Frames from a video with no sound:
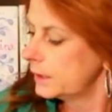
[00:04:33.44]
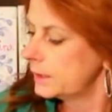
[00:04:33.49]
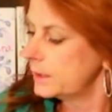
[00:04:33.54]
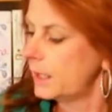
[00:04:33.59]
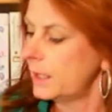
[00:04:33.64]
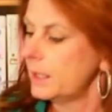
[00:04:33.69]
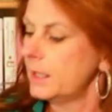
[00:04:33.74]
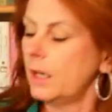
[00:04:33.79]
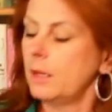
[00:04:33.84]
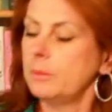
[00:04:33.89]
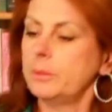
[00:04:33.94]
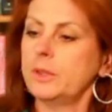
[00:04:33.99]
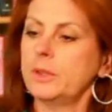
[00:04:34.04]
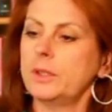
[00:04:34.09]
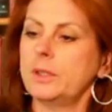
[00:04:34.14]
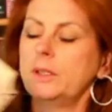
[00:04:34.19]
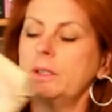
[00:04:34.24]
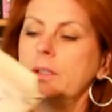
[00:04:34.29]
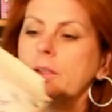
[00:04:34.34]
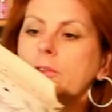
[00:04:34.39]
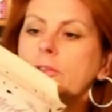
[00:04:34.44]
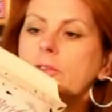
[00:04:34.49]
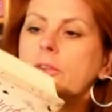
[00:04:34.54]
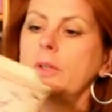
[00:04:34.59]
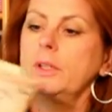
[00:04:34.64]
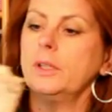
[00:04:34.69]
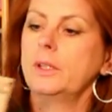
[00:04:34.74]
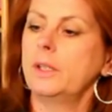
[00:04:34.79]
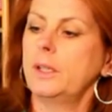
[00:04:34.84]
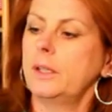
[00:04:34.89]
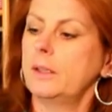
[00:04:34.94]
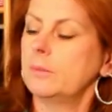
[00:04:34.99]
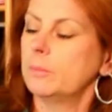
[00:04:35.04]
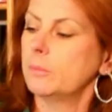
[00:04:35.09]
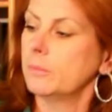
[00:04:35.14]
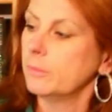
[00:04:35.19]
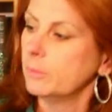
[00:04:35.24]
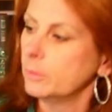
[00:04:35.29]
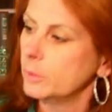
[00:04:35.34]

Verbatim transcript: Dann habe ich hier von den